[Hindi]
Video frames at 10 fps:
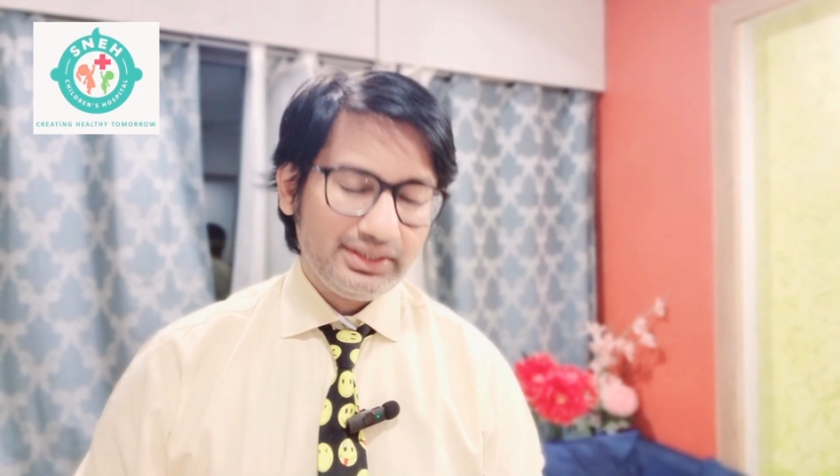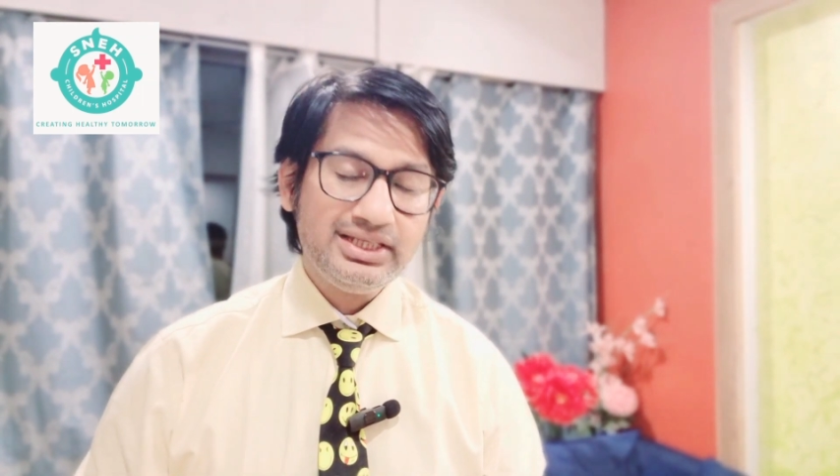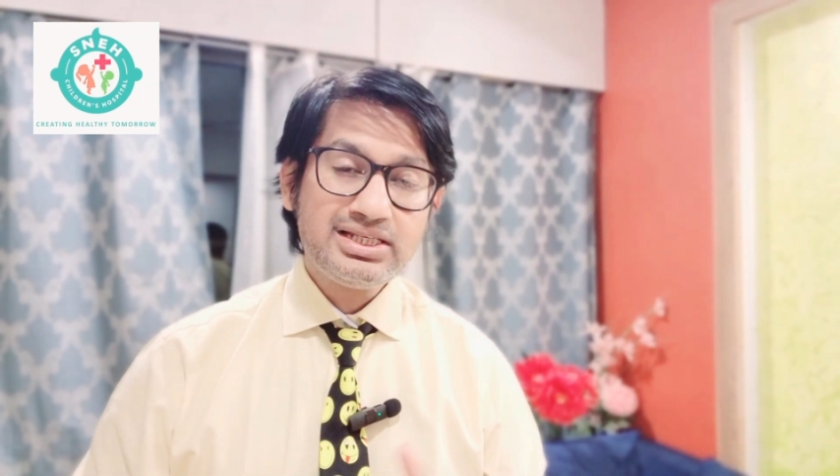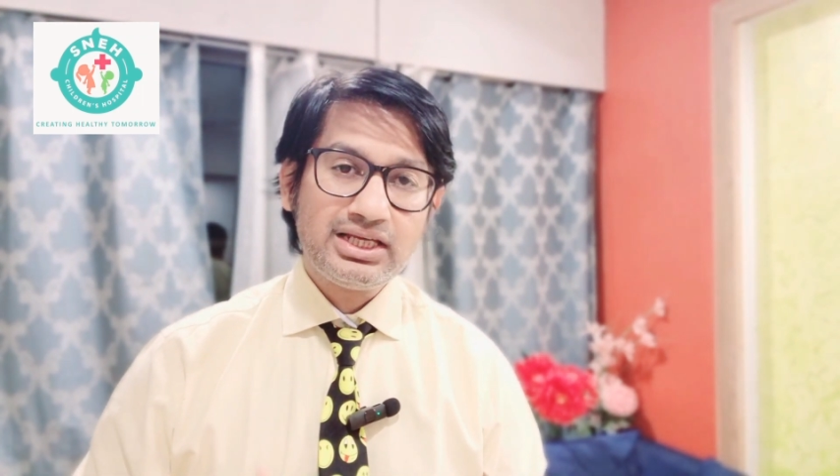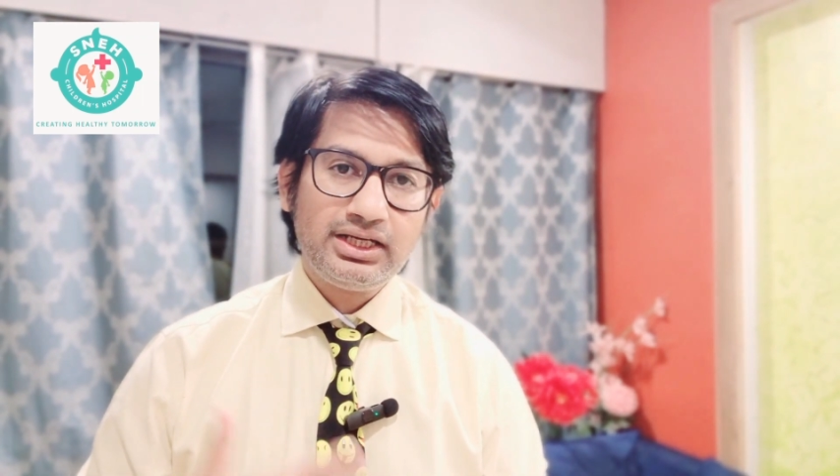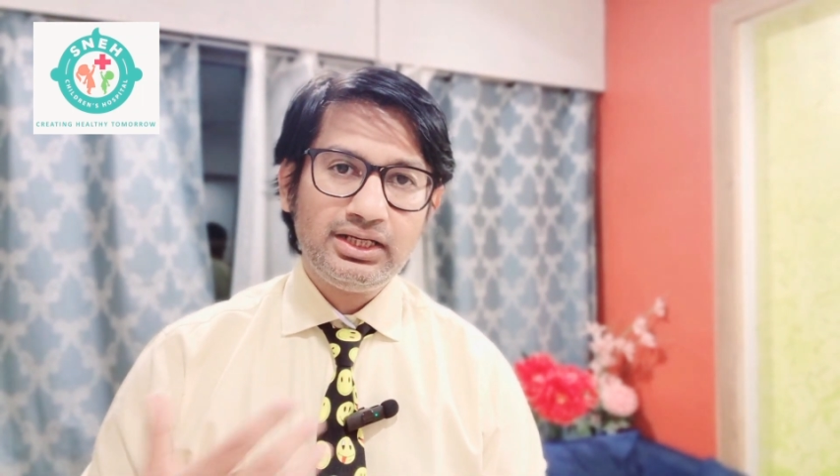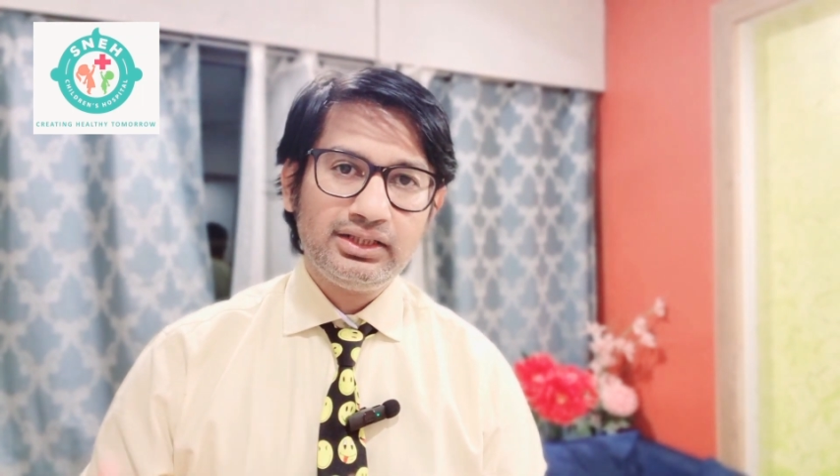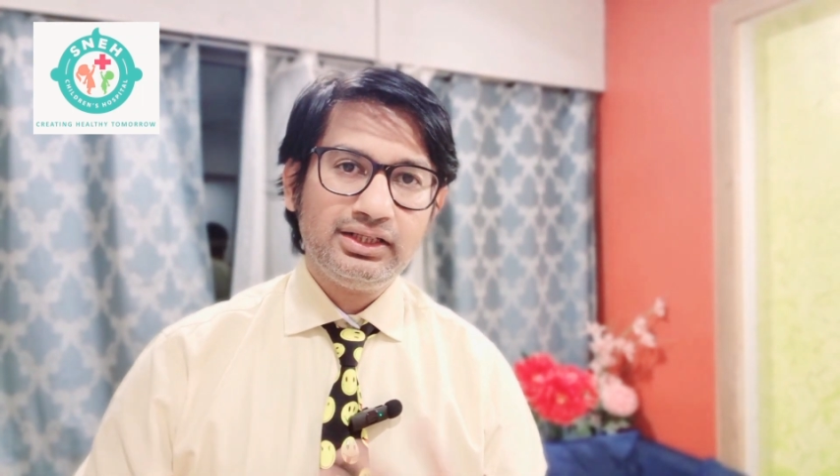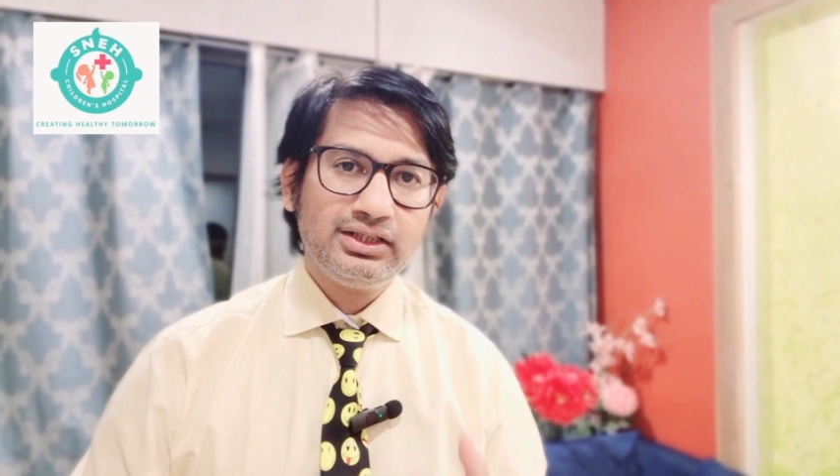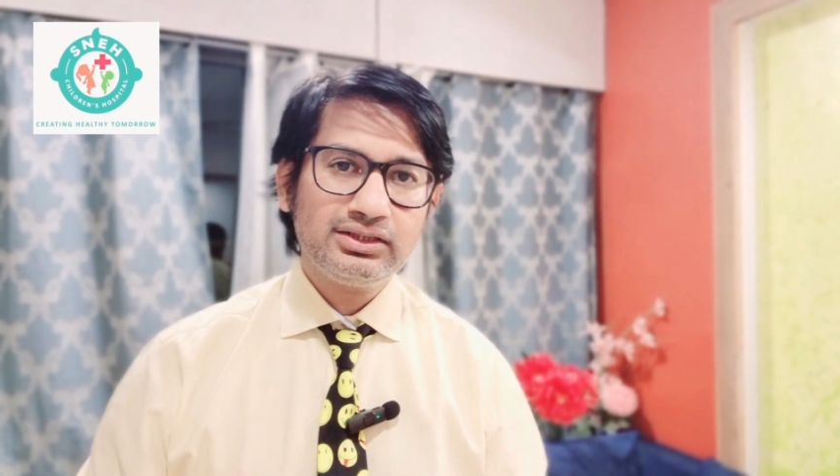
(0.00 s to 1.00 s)
ये सारे
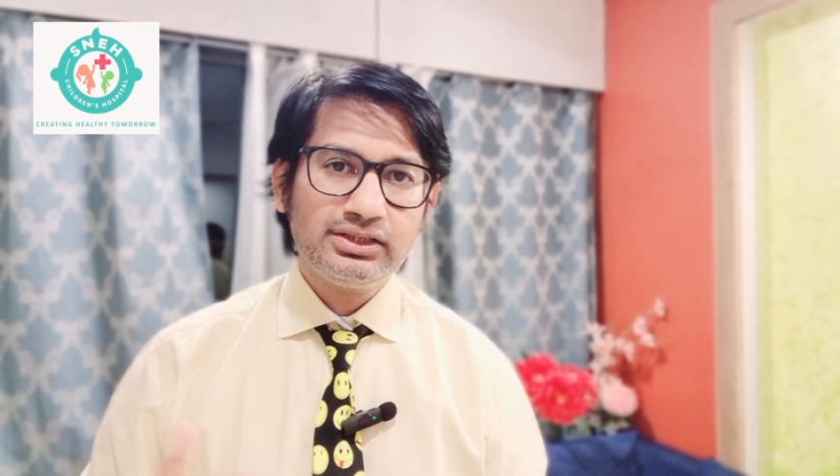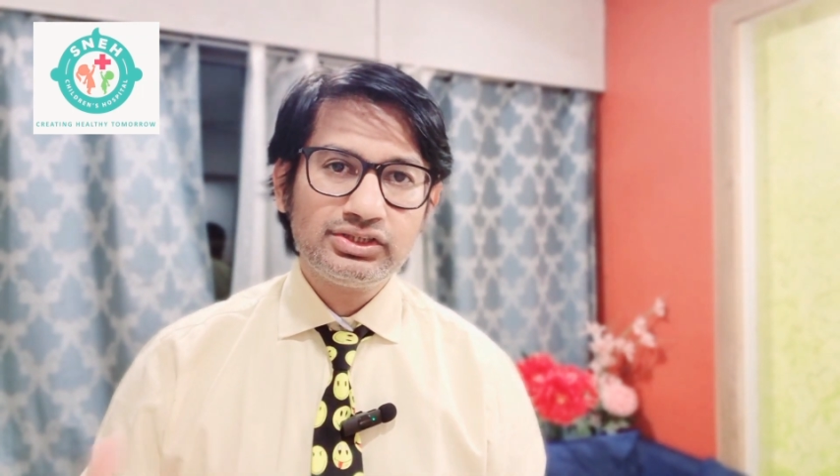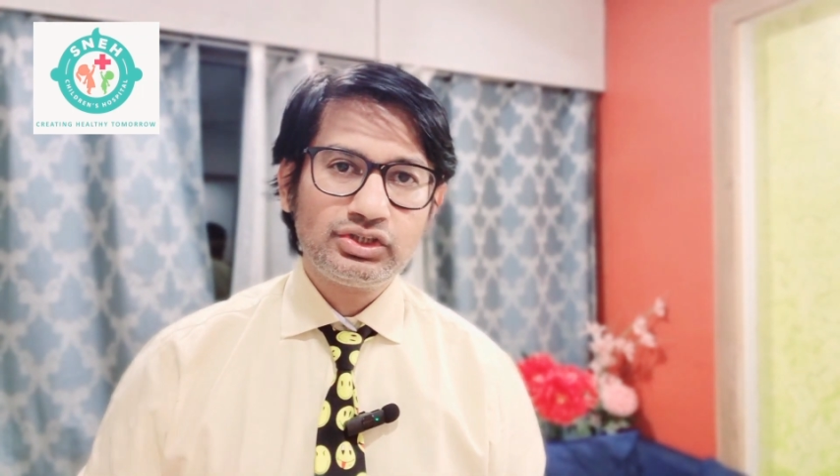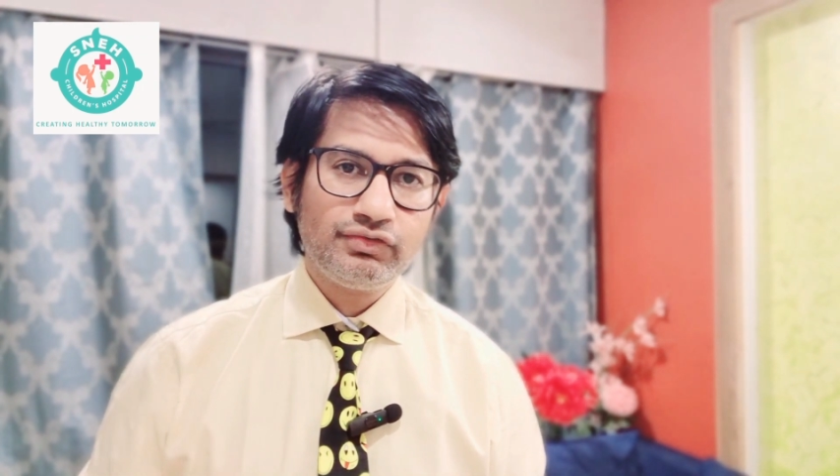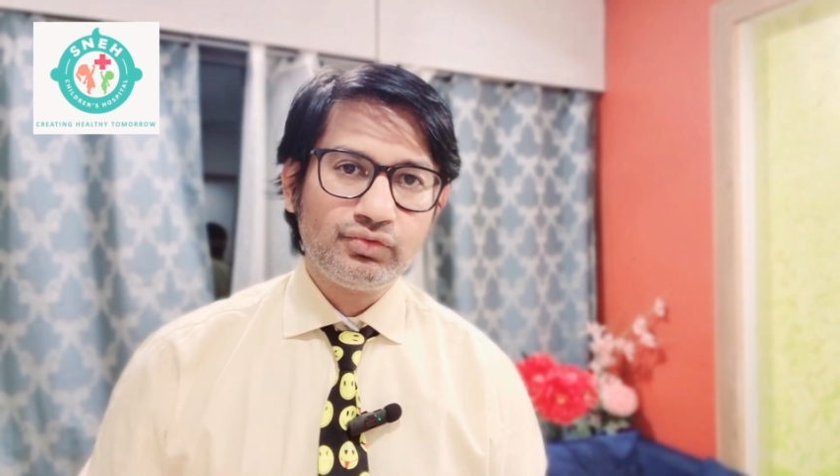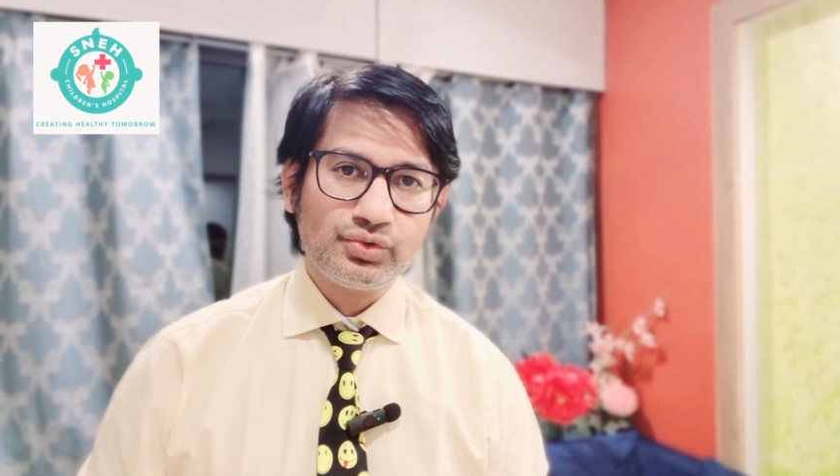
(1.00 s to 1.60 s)
देर इज़ लिस्ट ऑफ